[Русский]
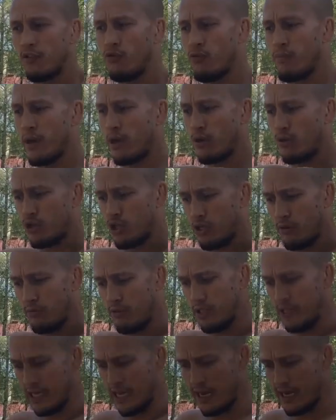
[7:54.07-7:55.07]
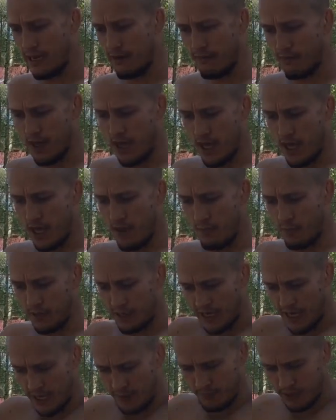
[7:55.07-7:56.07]
двумя ручками тянем и
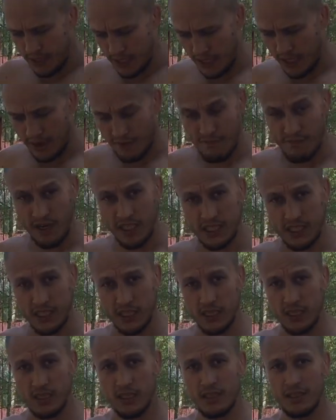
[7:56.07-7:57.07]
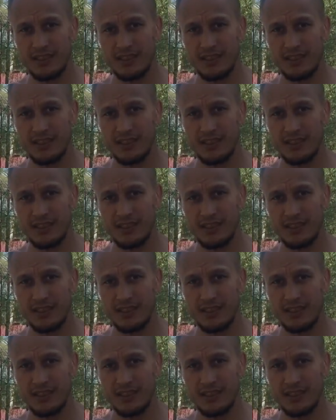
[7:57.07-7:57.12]
пытаемся выйти.